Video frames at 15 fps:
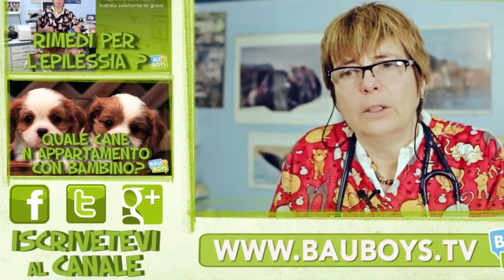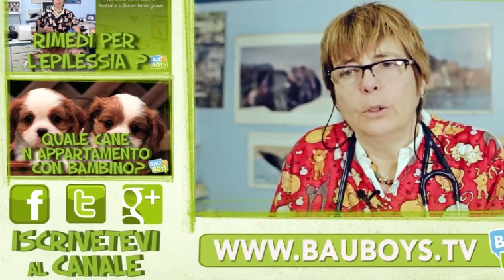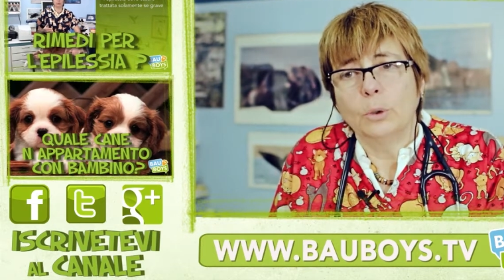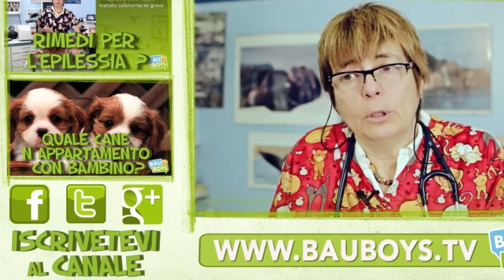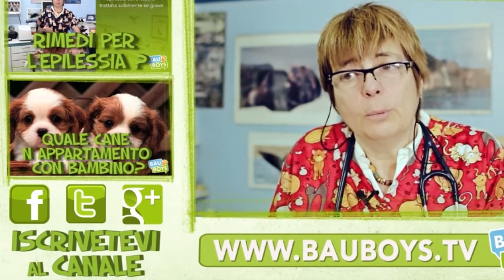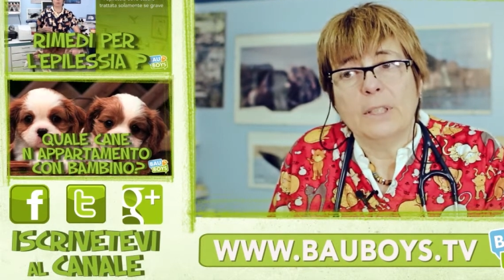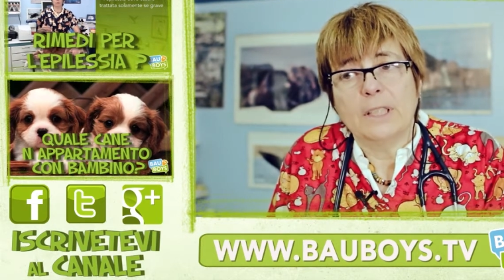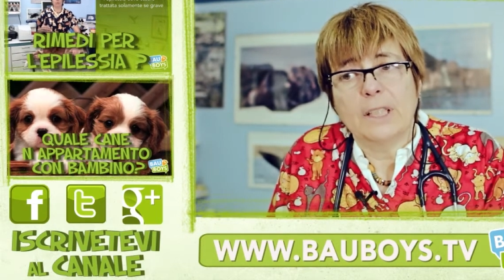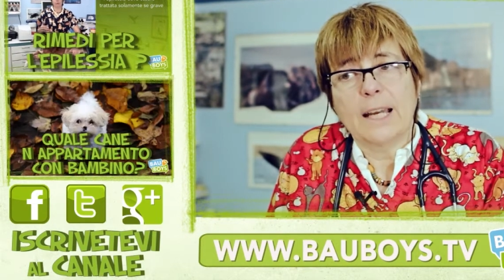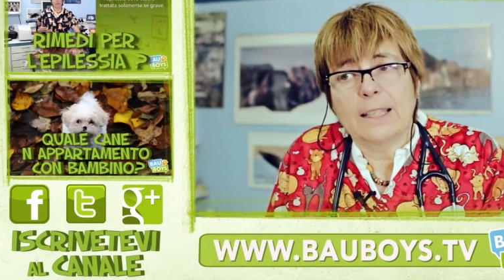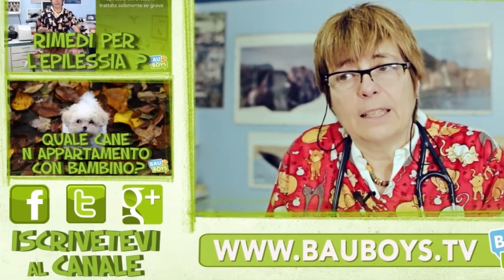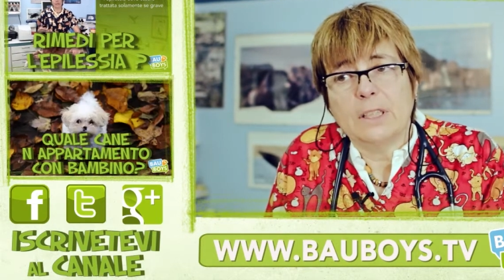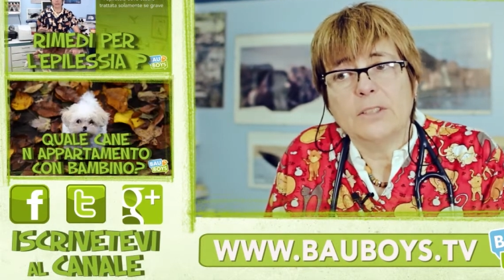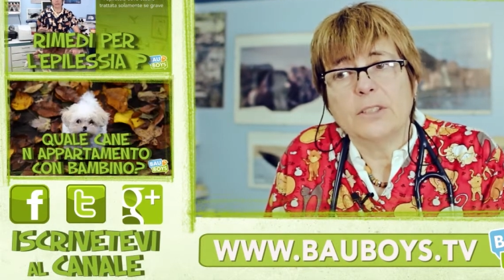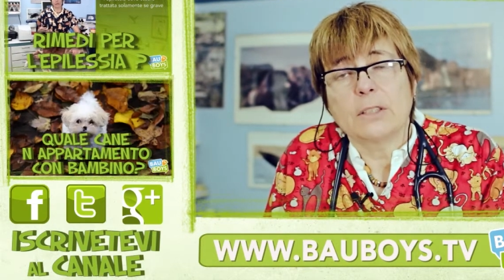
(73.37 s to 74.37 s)
Non
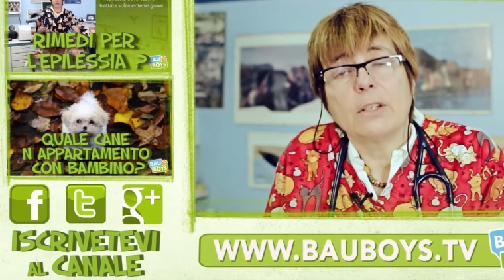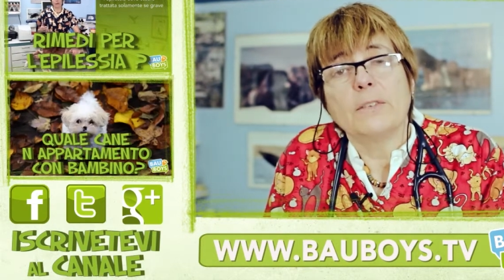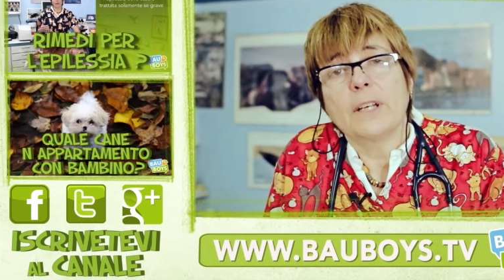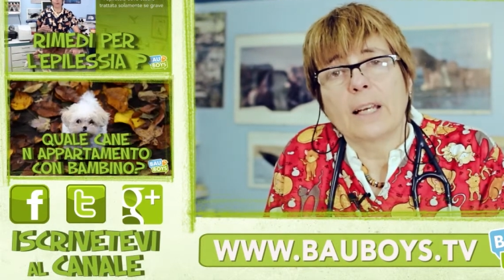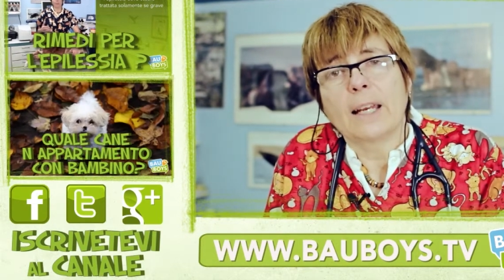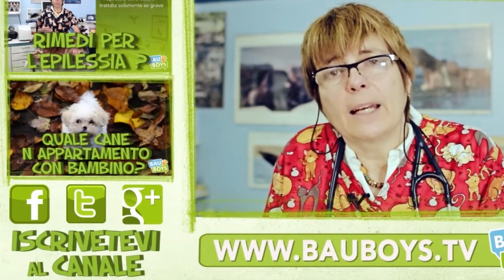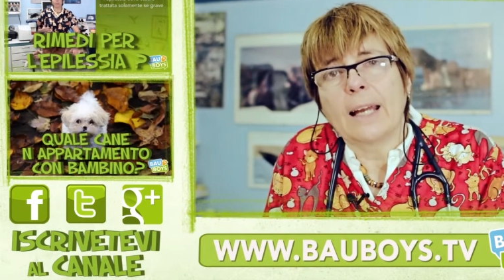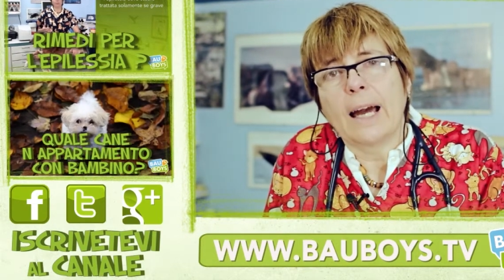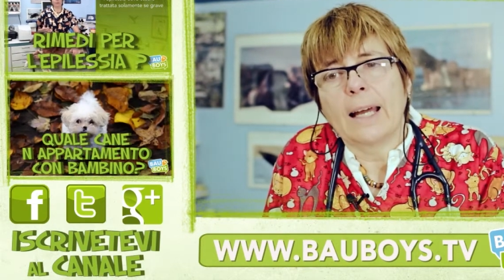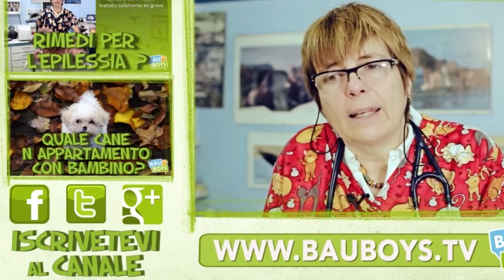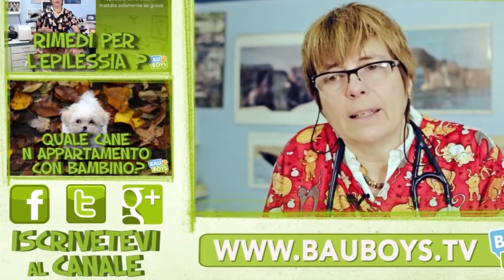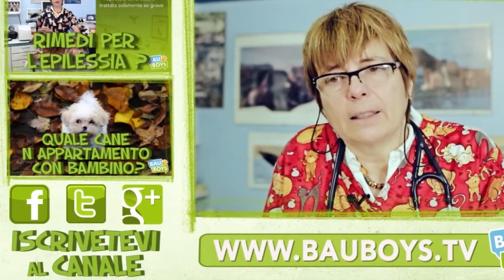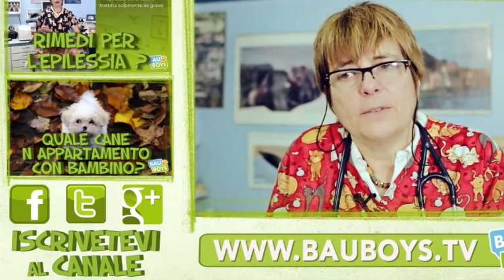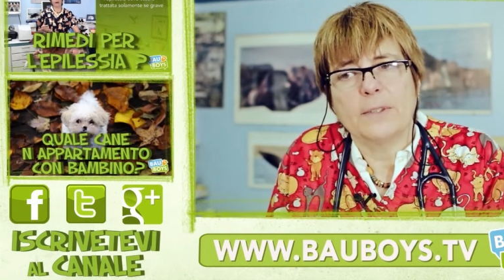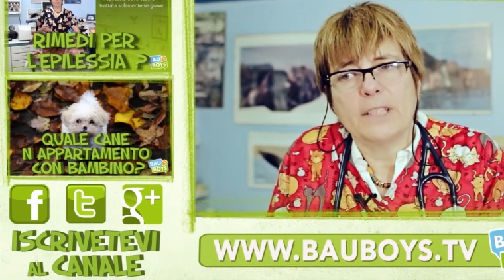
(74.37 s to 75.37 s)
dimenticate di iscrivervi al
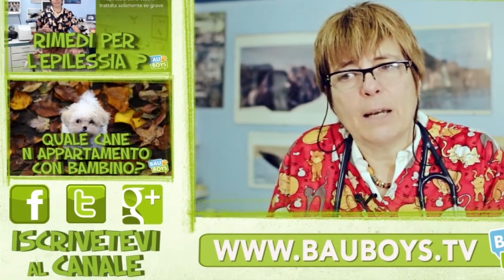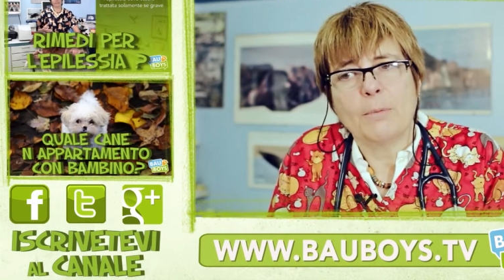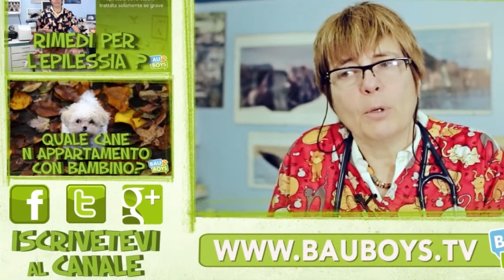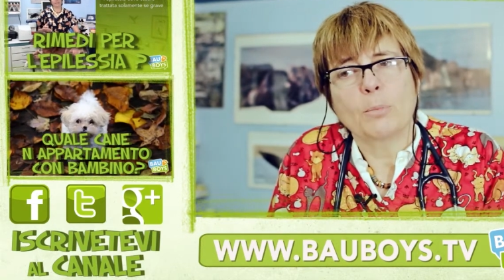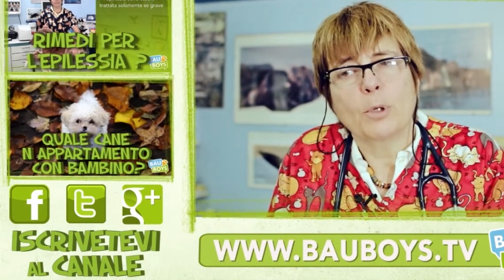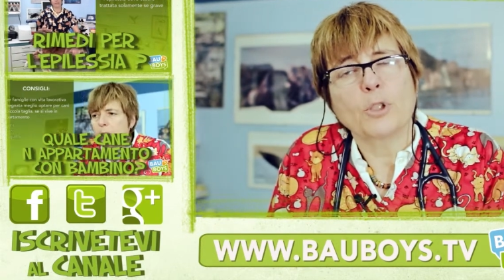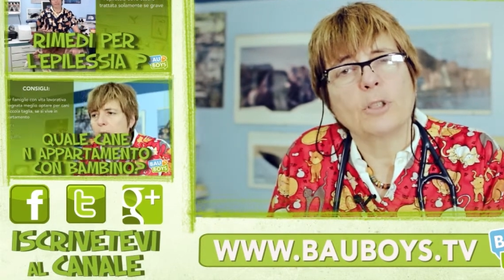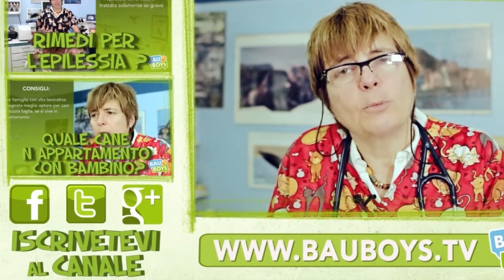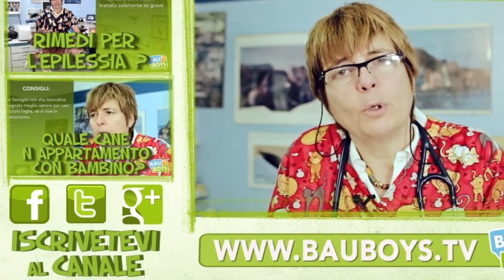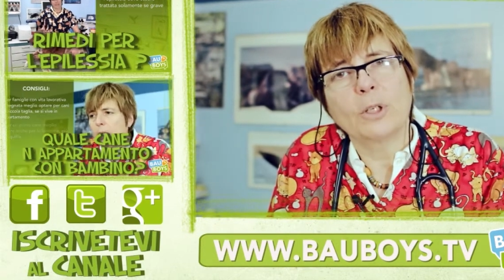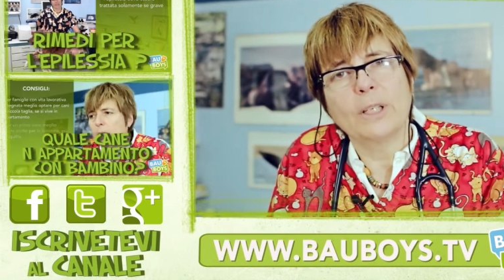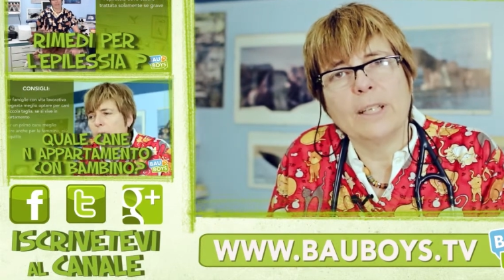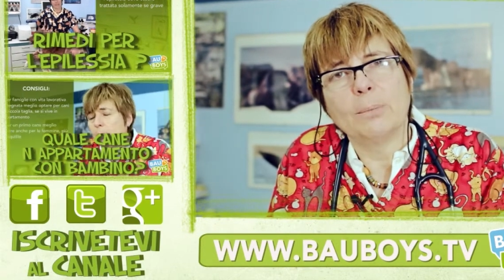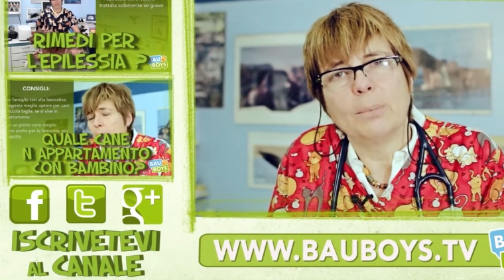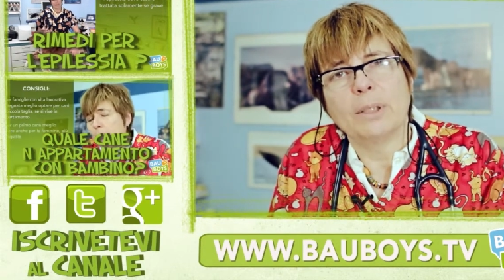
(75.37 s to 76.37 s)
canale. Ci vediamo al prossimo
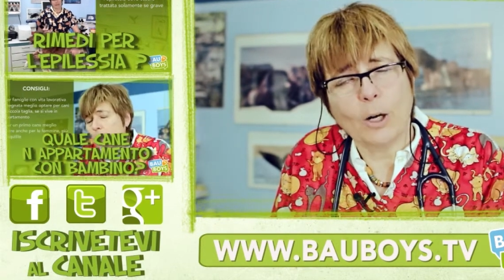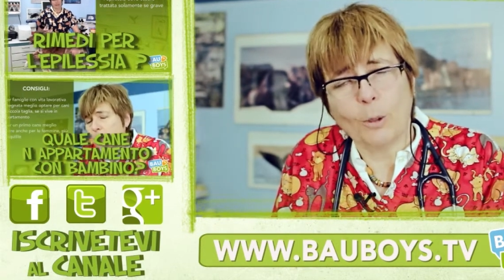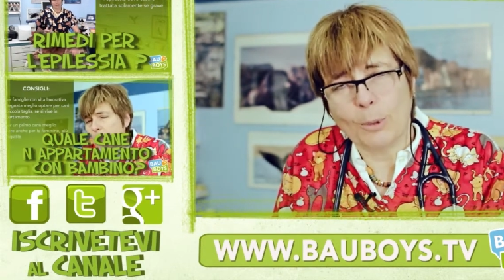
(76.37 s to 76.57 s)
clip. Ciao!